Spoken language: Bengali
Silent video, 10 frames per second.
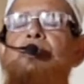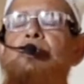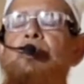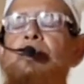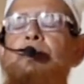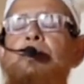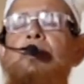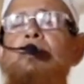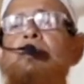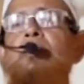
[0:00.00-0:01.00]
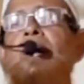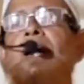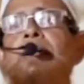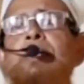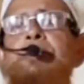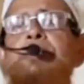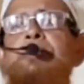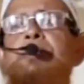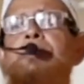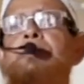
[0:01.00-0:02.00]
সর্বকালের
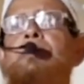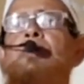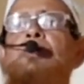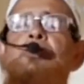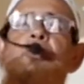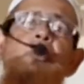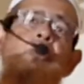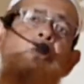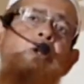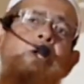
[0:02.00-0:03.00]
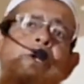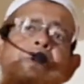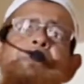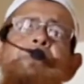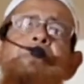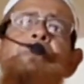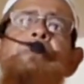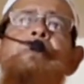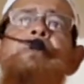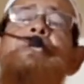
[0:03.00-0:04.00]
জন্য সকলের জন্যই
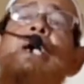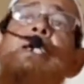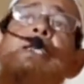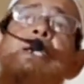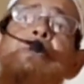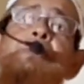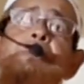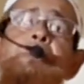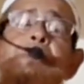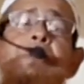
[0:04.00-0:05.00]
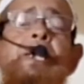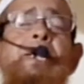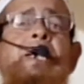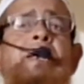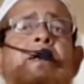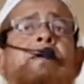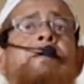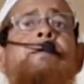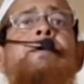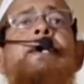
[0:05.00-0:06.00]
জাহিরাত যুগ থেকেই
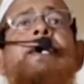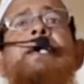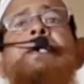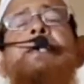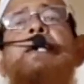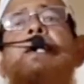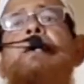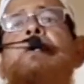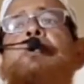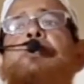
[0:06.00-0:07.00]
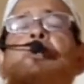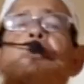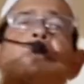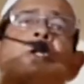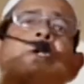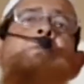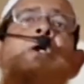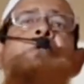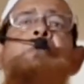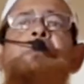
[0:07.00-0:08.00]
এটা সকলেই
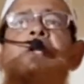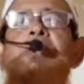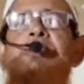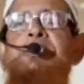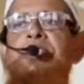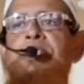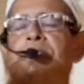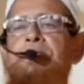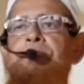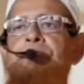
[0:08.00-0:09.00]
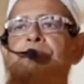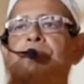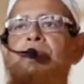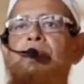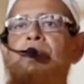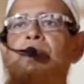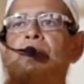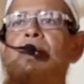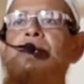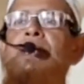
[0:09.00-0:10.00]
মান্য করে আসছে
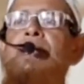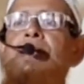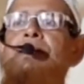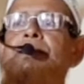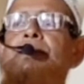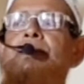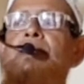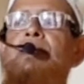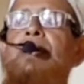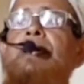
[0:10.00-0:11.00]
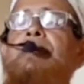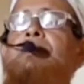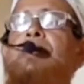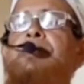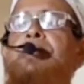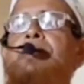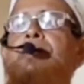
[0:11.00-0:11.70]
অর্থাৎ এই মাসে